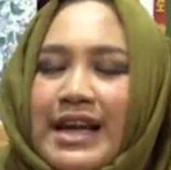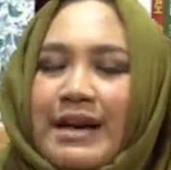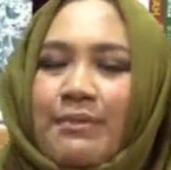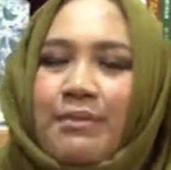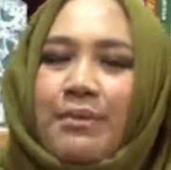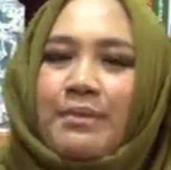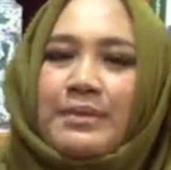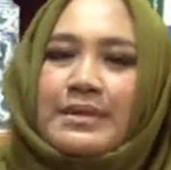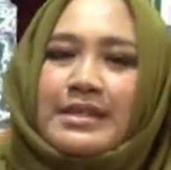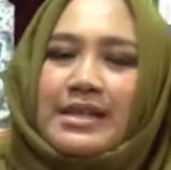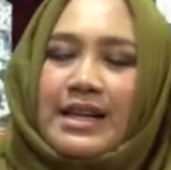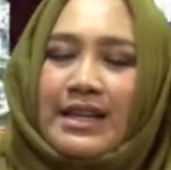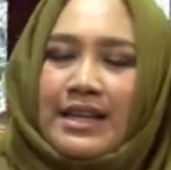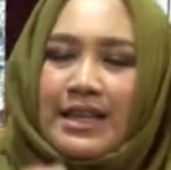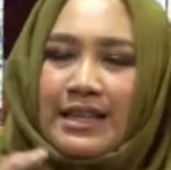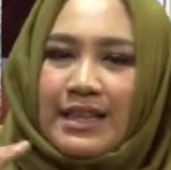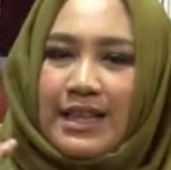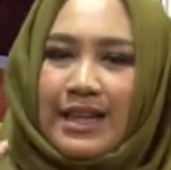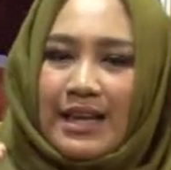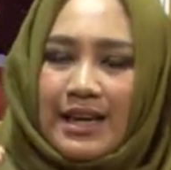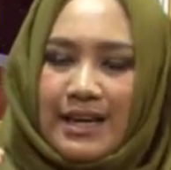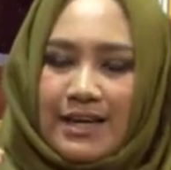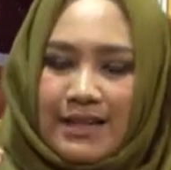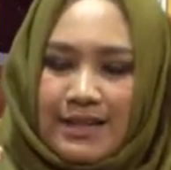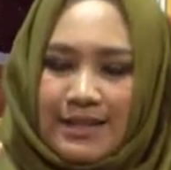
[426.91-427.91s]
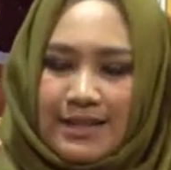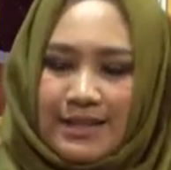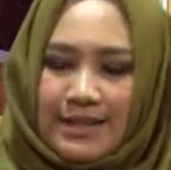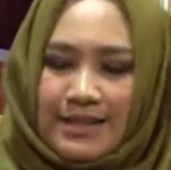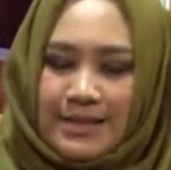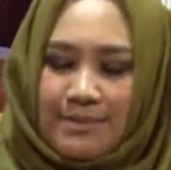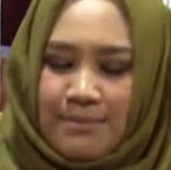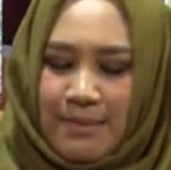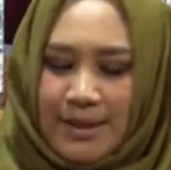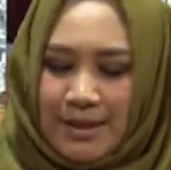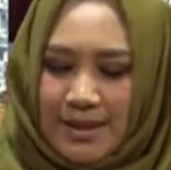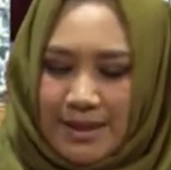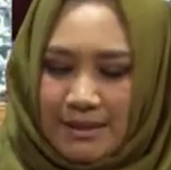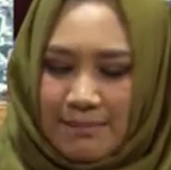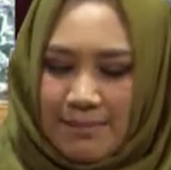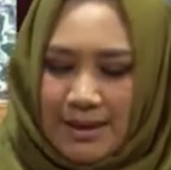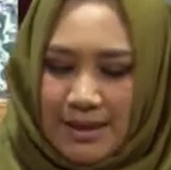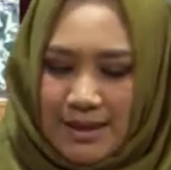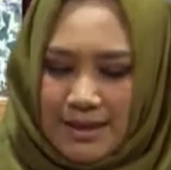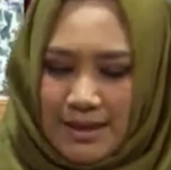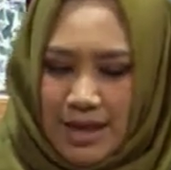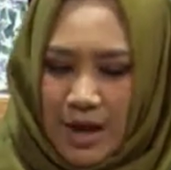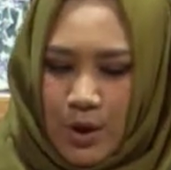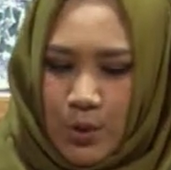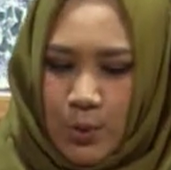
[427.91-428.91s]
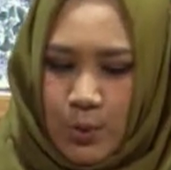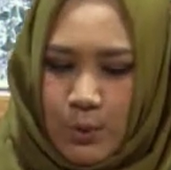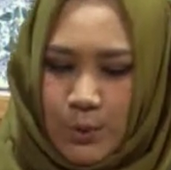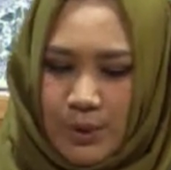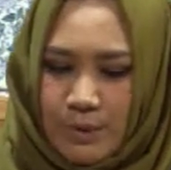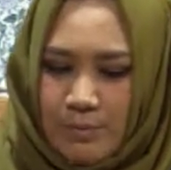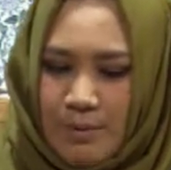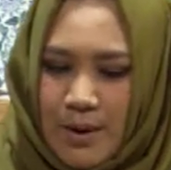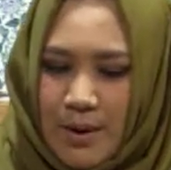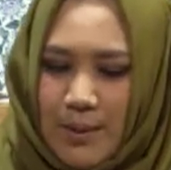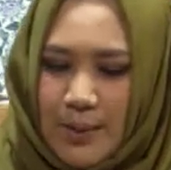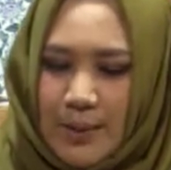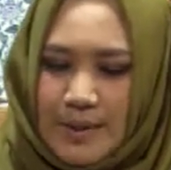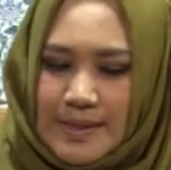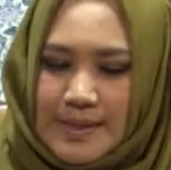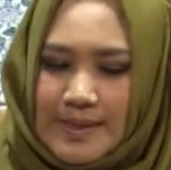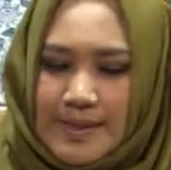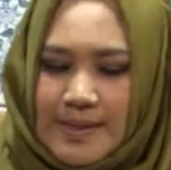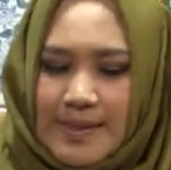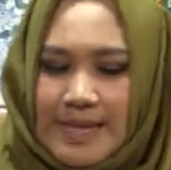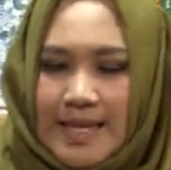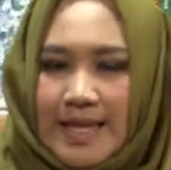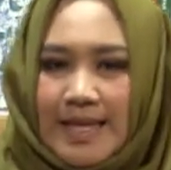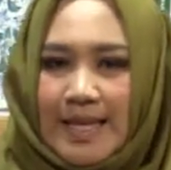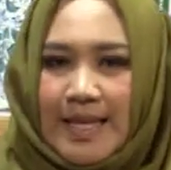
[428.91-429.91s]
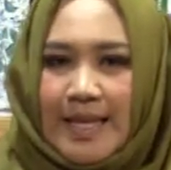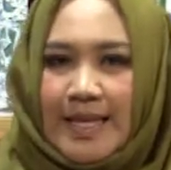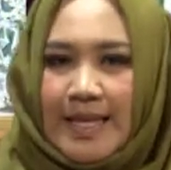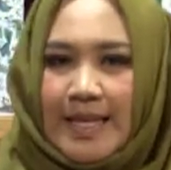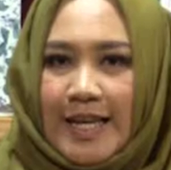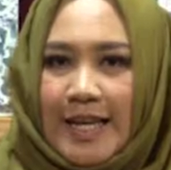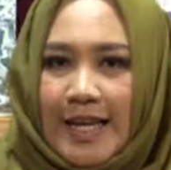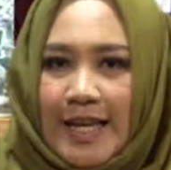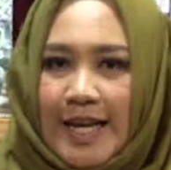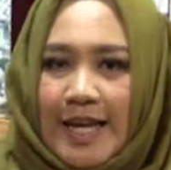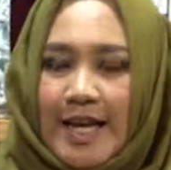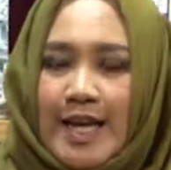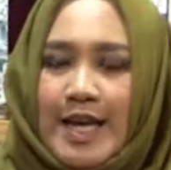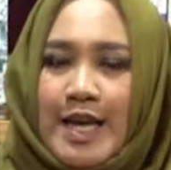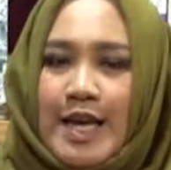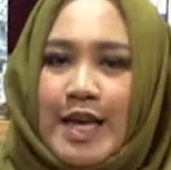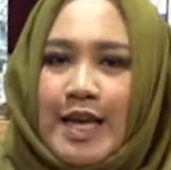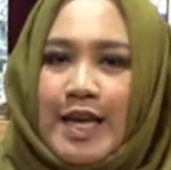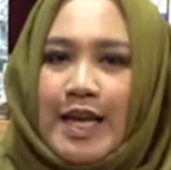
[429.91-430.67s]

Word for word: Ya pemirsa kita eh, semakin mengetahui bahwa sejatinya